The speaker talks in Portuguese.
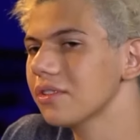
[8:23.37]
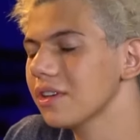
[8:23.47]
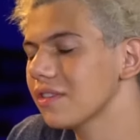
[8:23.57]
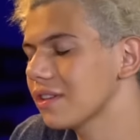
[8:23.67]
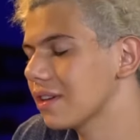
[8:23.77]
que
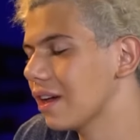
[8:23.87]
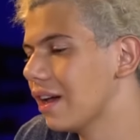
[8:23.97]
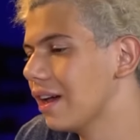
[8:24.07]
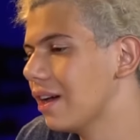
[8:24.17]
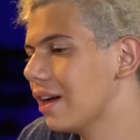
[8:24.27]
assim
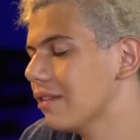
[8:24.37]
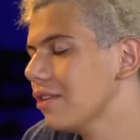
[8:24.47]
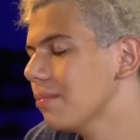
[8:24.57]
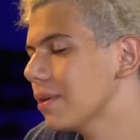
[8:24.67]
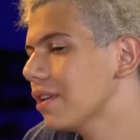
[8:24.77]
é, as
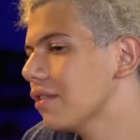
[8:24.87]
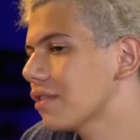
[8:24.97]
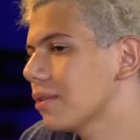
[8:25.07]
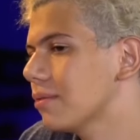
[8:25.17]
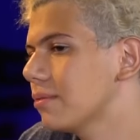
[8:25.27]
Olimpíadas
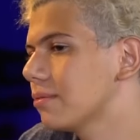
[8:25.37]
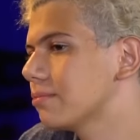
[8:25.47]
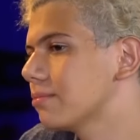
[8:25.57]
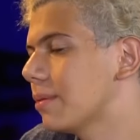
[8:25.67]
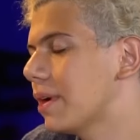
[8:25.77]
são
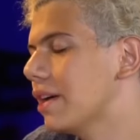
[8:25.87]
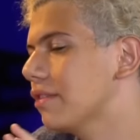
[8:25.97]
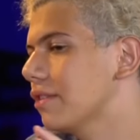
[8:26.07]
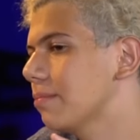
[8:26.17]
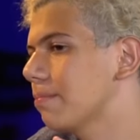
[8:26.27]
uma
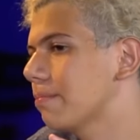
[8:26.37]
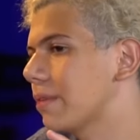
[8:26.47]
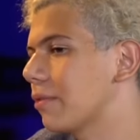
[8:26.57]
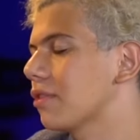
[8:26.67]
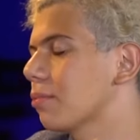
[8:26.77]
base para
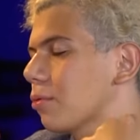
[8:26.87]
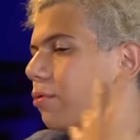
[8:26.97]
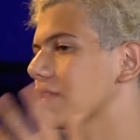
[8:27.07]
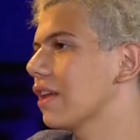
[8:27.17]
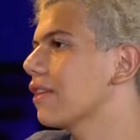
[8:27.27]
você
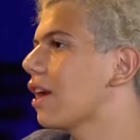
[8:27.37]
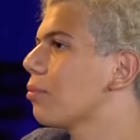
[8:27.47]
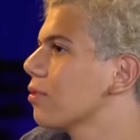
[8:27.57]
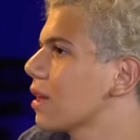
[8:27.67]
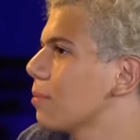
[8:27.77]
conseguir entrar no
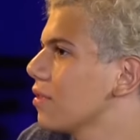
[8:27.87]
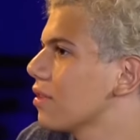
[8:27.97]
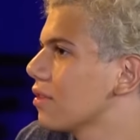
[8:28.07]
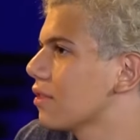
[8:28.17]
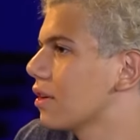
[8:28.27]
mundo da
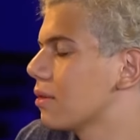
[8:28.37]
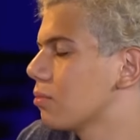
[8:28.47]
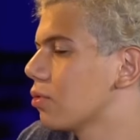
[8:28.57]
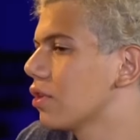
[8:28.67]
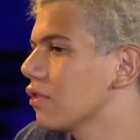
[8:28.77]
pesquisa
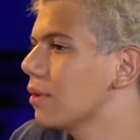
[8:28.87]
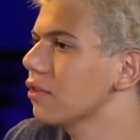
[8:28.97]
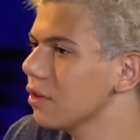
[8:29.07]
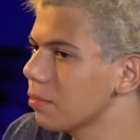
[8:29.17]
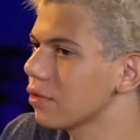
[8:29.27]
durante o ensino médio e
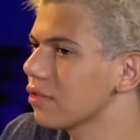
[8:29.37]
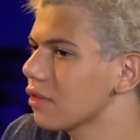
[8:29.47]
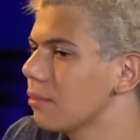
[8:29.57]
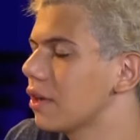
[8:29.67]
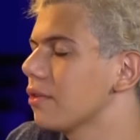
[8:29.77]
depois do ensino
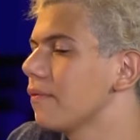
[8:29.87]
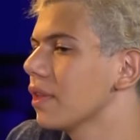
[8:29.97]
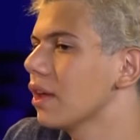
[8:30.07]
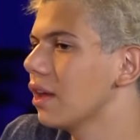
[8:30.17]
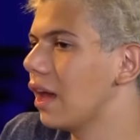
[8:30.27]
médio.
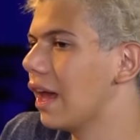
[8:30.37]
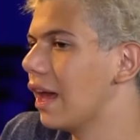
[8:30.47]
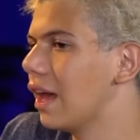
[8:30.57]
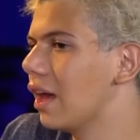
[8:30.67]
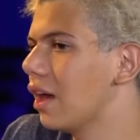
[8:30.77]

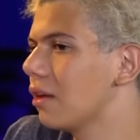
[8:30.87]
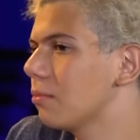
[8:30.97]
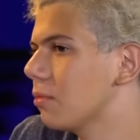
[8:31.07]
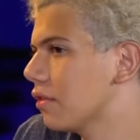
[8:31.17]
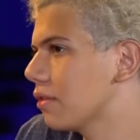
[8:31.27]
É,
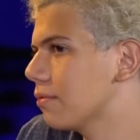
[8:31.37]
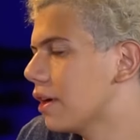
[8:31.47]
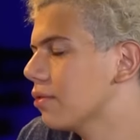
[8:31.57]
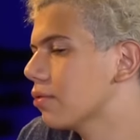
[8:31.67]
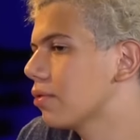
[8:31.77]
assim, de
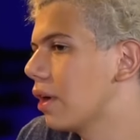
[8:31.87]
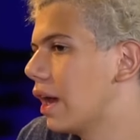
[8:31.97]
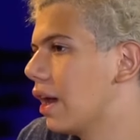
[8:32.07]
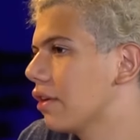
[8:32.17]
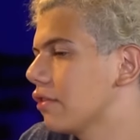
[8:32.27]
fato,
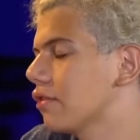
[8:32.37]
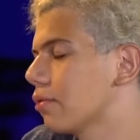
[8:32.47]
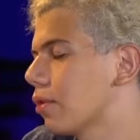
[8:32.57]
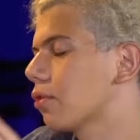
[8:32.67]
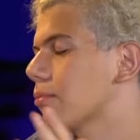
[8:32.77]
é, a gente tem um
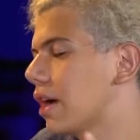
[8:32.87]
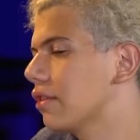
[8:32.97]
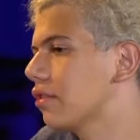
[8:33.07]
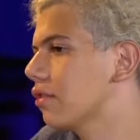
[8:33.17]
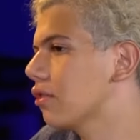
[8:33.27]
currículo base
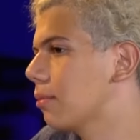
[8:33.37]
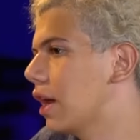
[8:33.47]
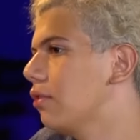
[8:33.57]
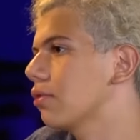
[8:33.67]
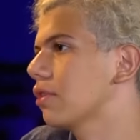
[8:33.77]
de ensino
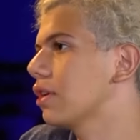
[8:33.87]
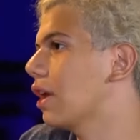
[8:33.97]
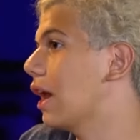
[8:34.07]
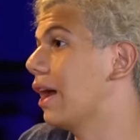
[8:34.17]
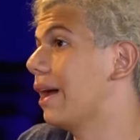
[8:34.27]
médio que
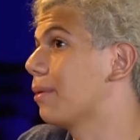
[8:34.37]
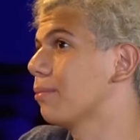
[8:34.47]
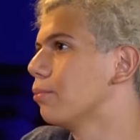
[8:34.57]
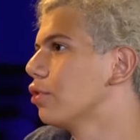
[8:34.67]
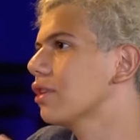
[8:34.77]
é
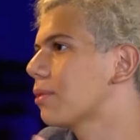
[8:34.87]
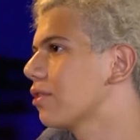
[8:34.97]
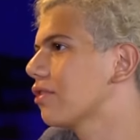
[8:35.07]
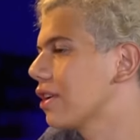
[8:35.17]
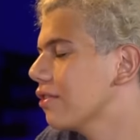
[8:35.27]
muito
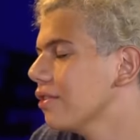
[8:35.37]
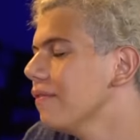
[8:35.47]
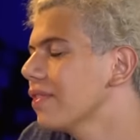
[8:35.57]
abrangente,